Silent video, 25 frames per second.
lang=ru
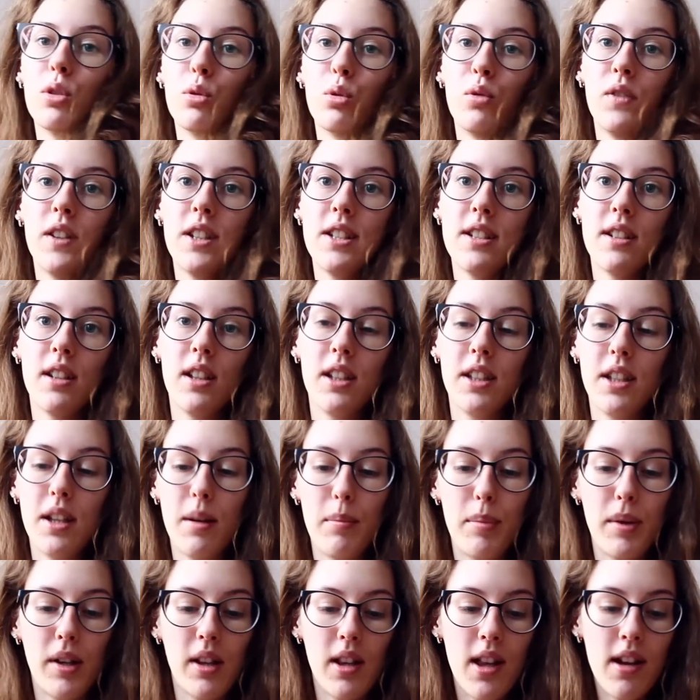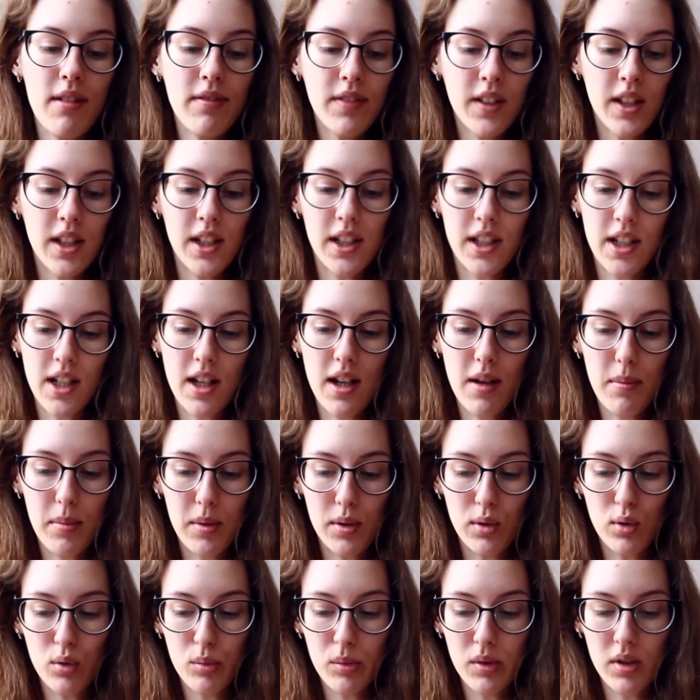эту увидела на прилавке, я
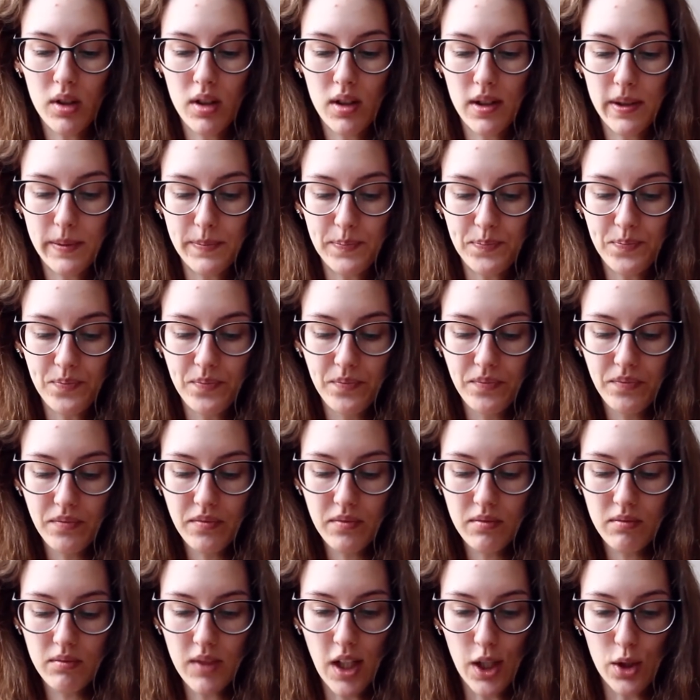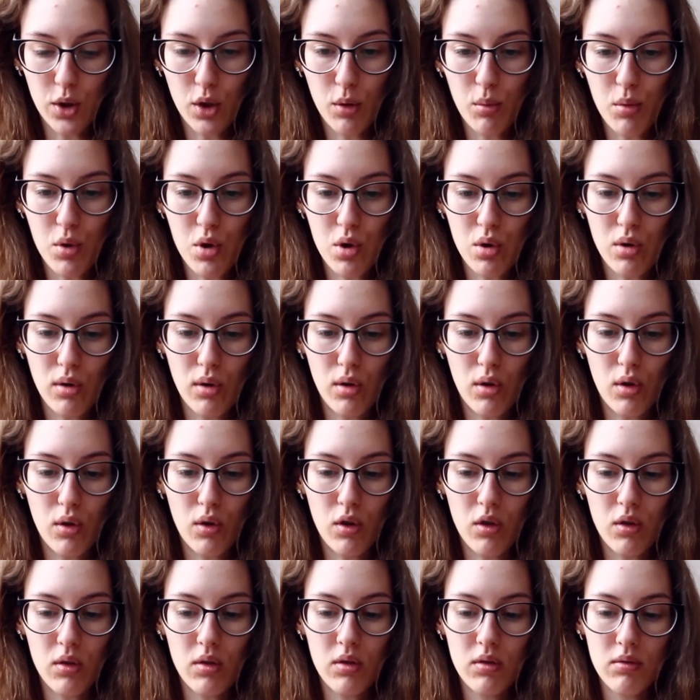подумала о том,
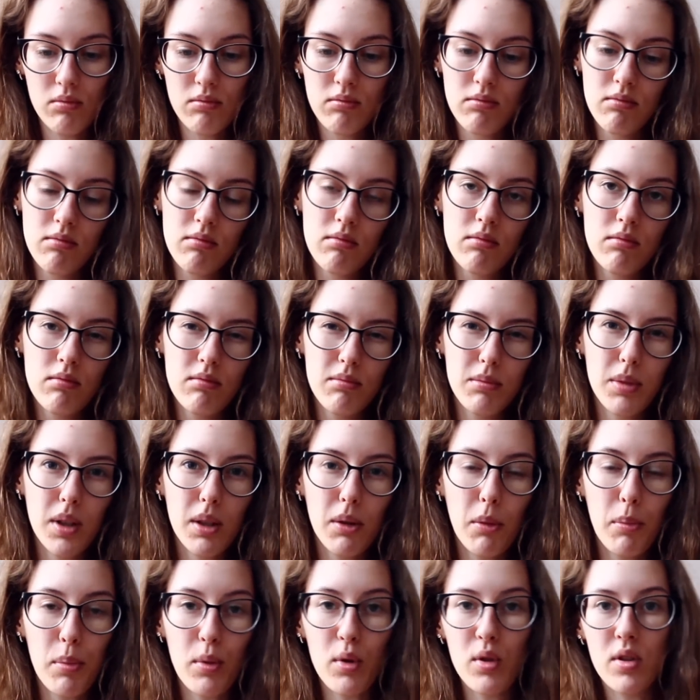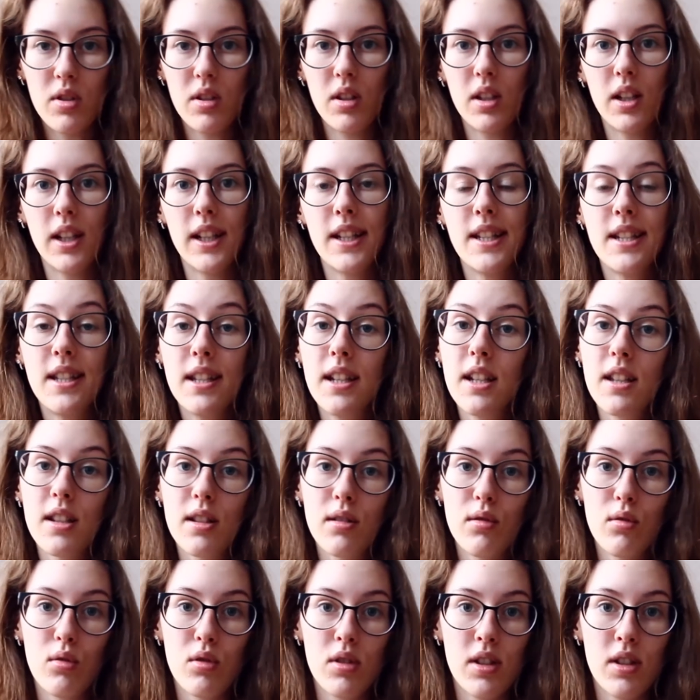что было просто интересно